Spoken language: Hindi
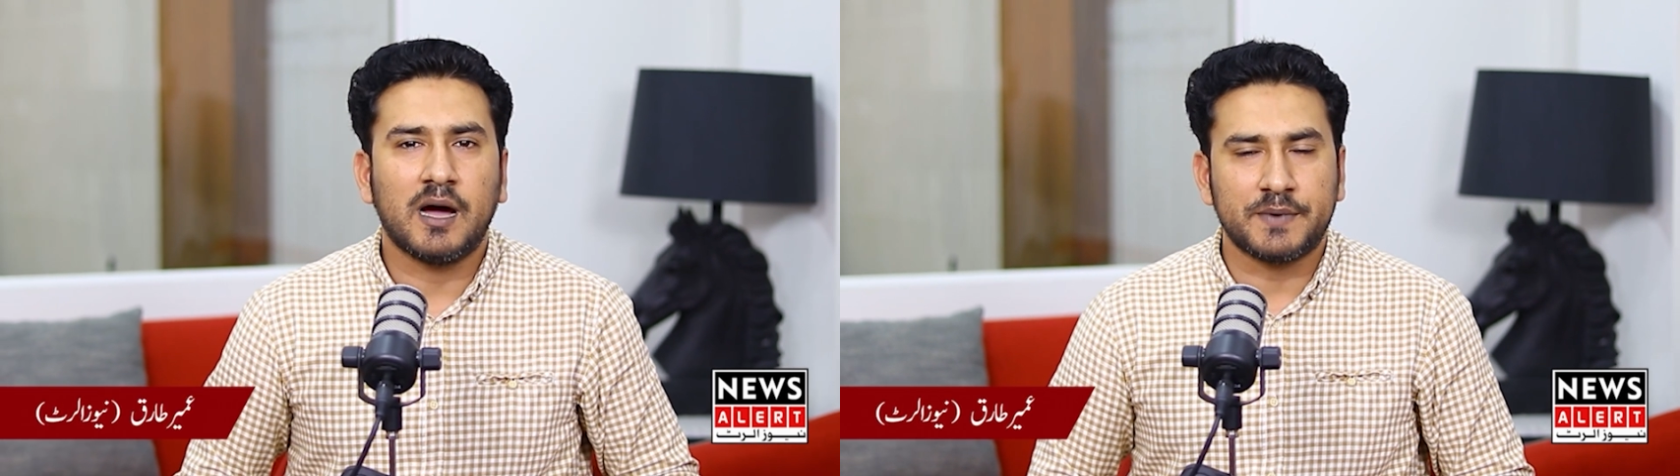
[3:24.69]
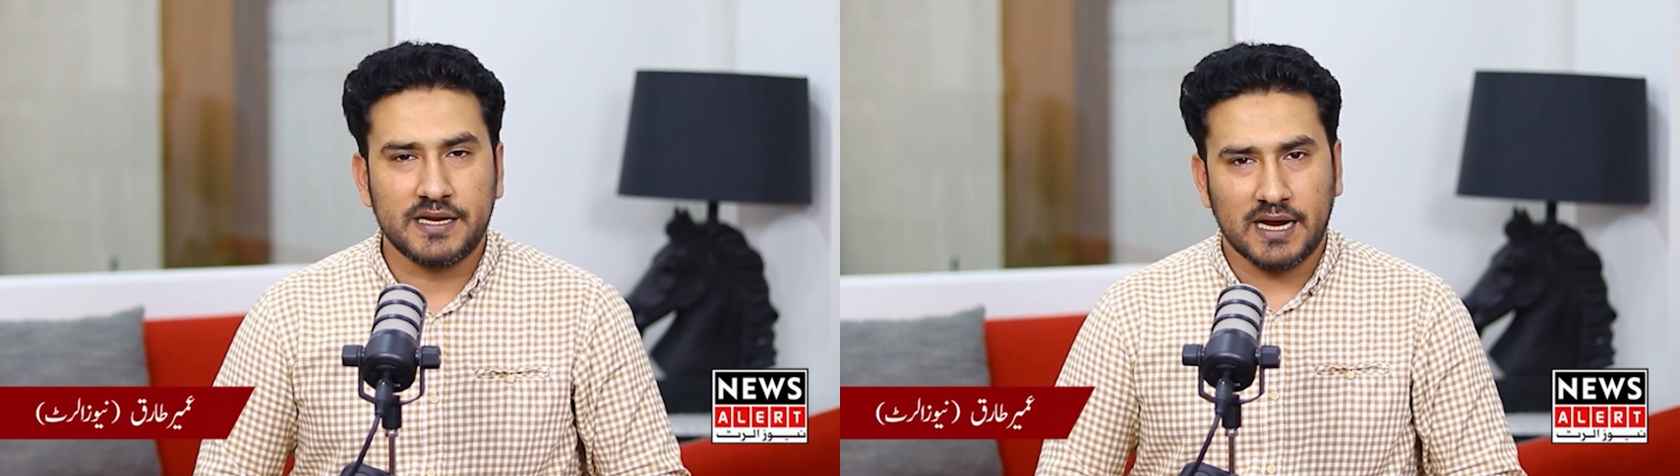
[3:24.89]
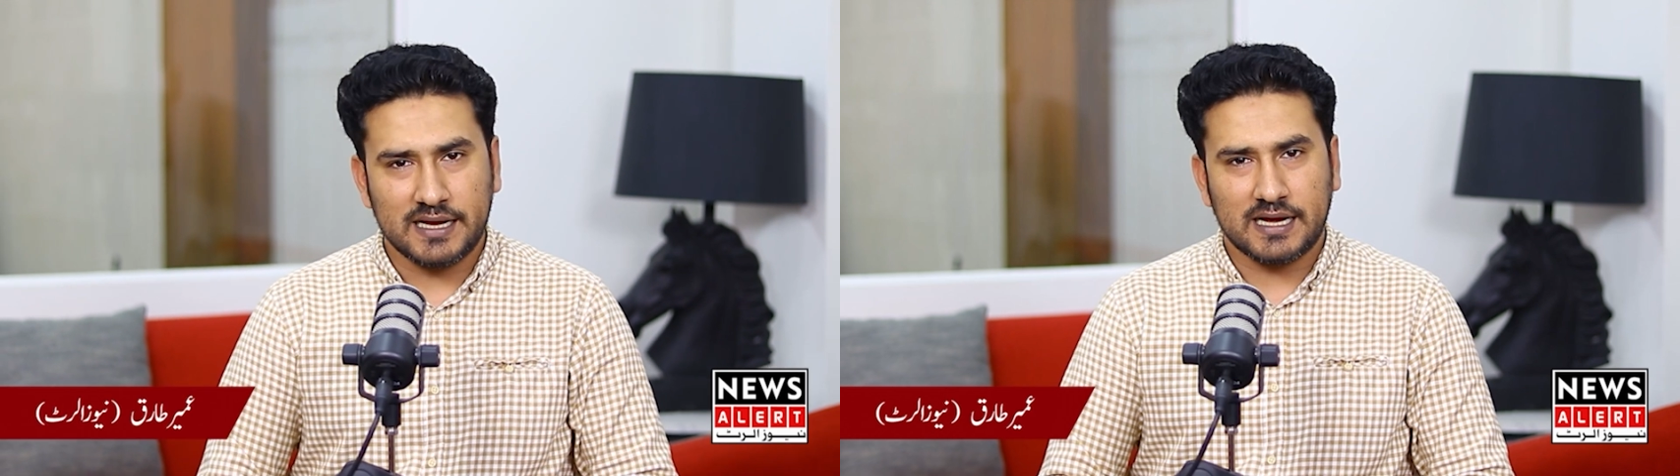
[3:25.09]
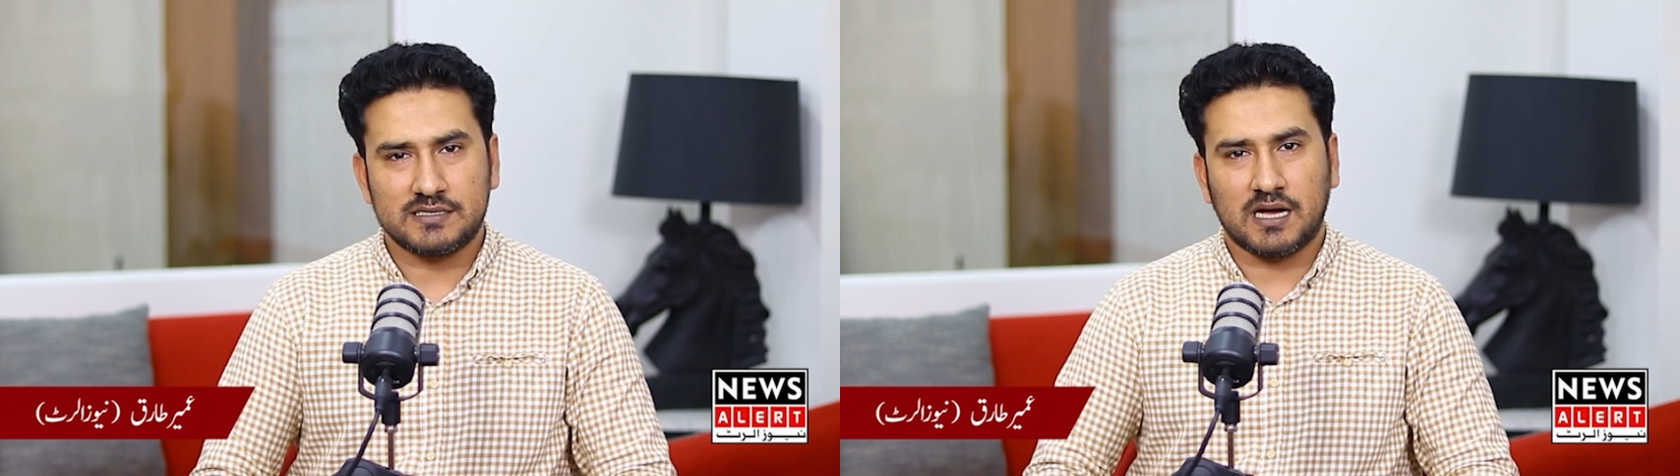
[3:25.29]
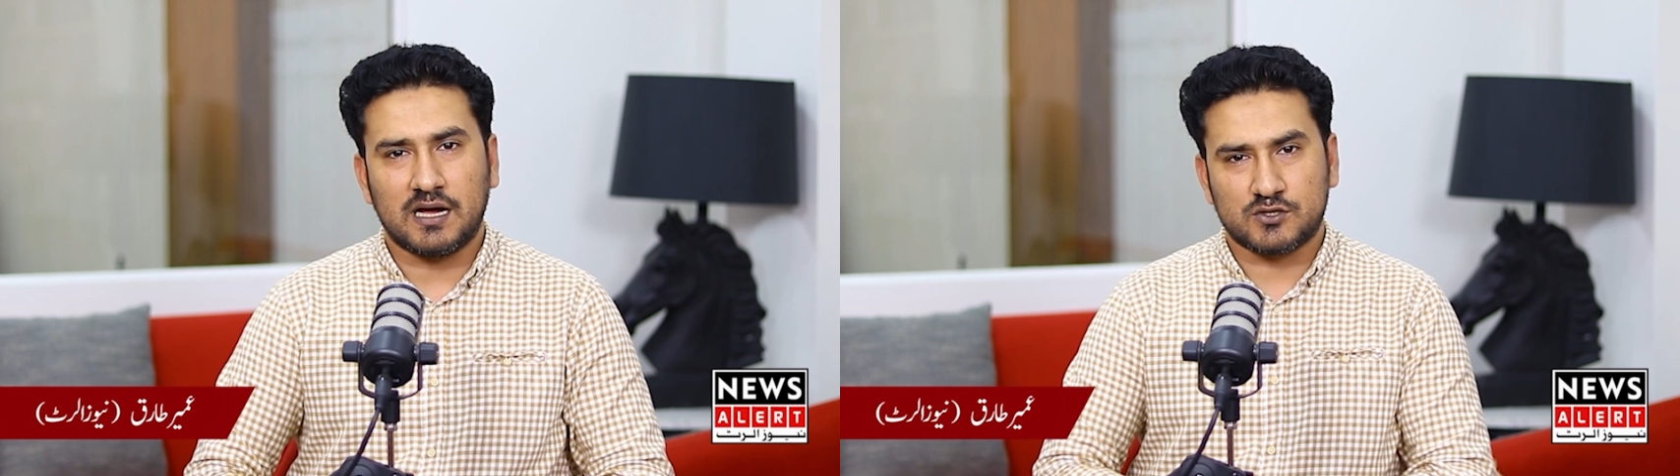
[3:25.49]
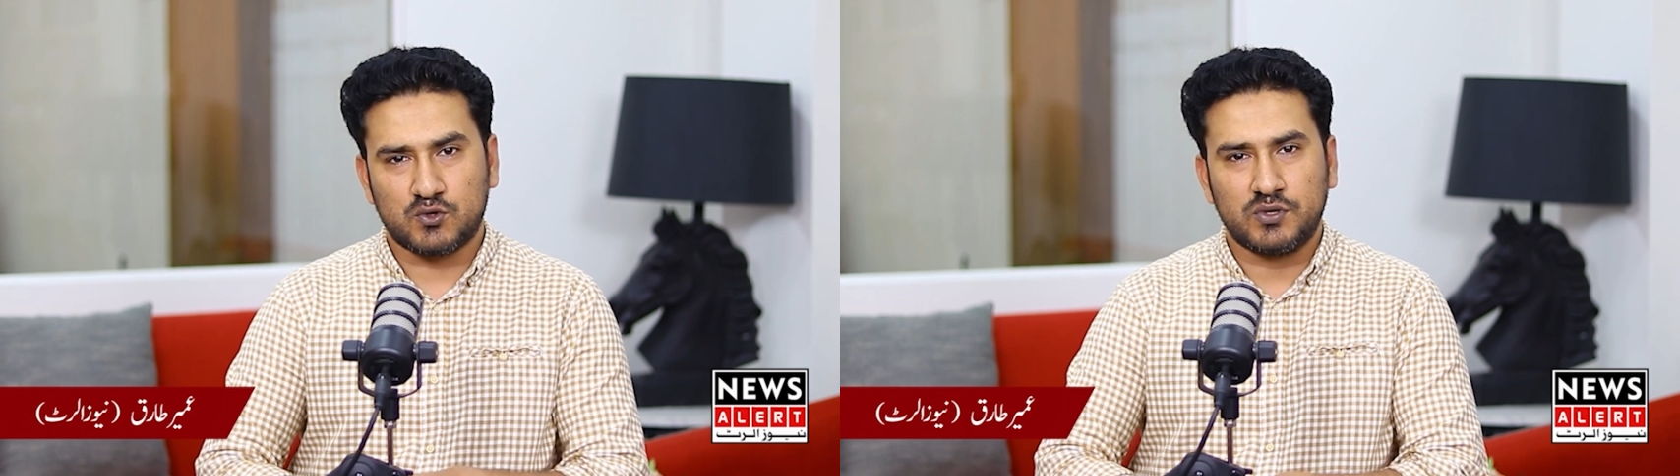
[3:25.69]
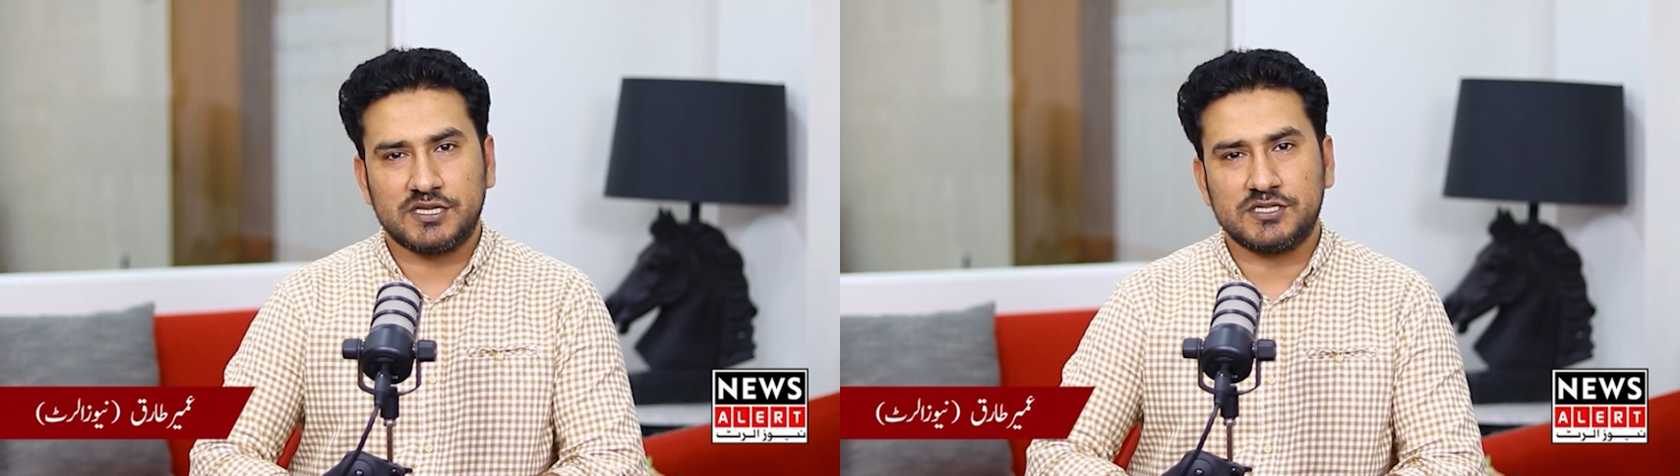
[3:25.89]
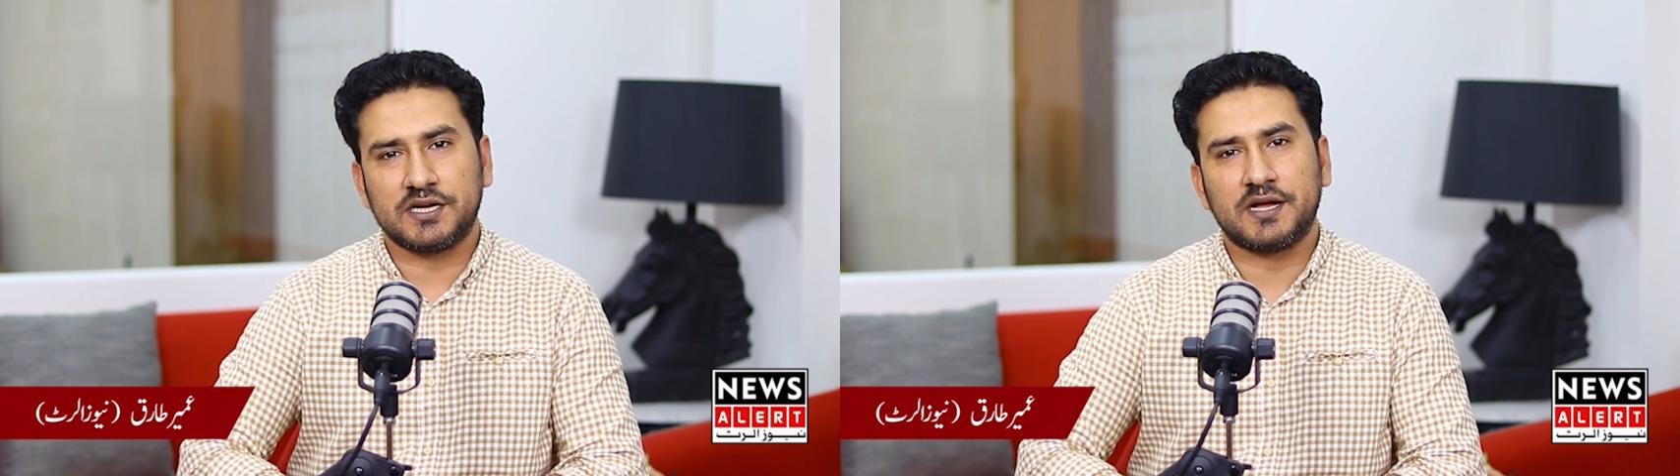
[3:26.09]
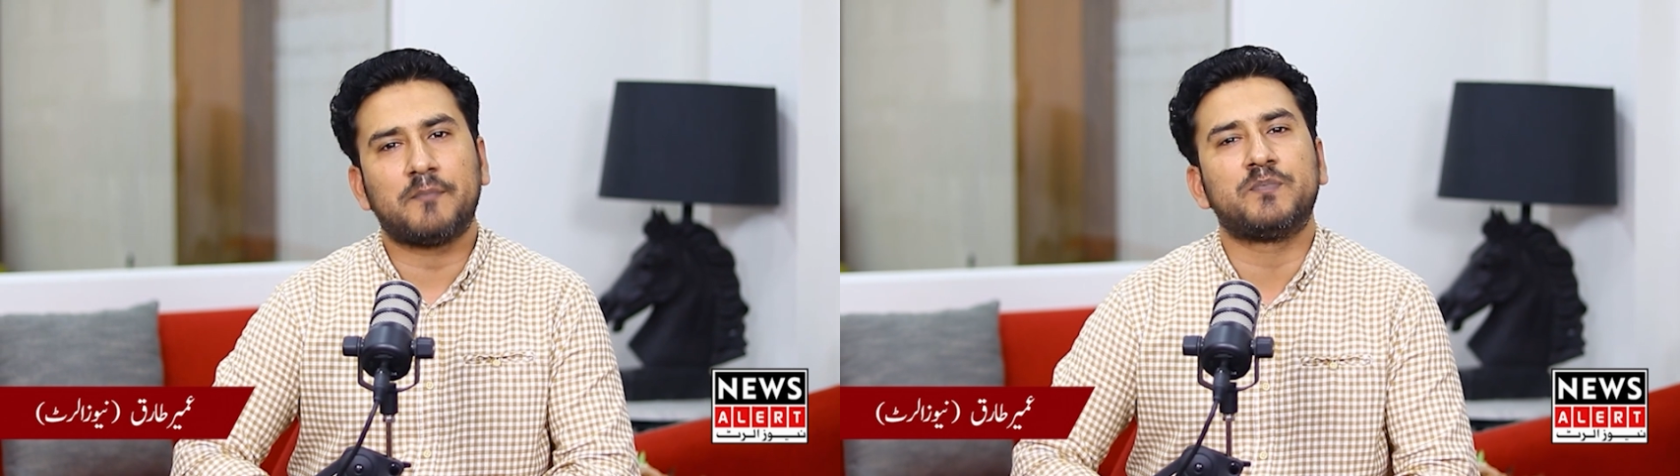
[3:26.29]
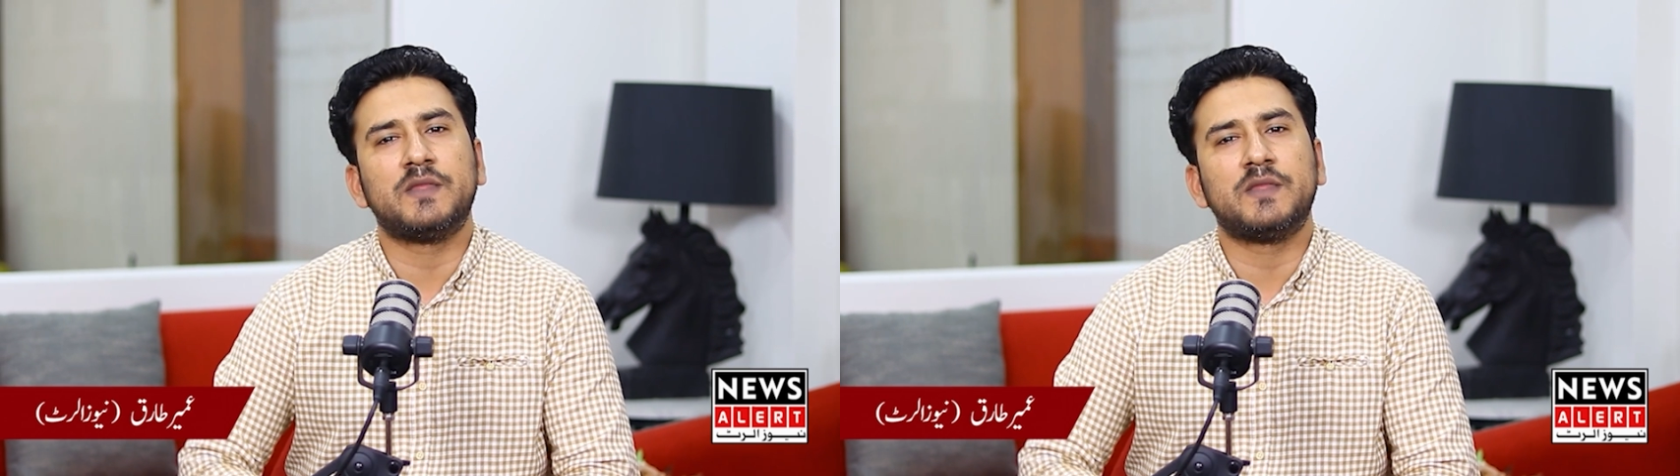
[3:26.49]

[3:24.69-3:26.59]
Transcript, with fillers: अपनी राय का इजहार ज़रूर कीजिएगा